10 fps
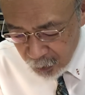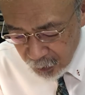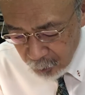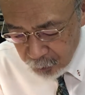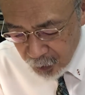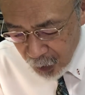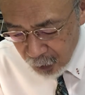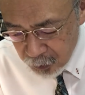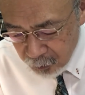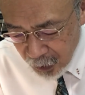で
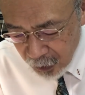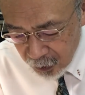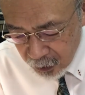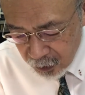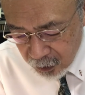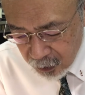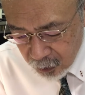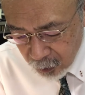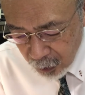ブラフマンこれ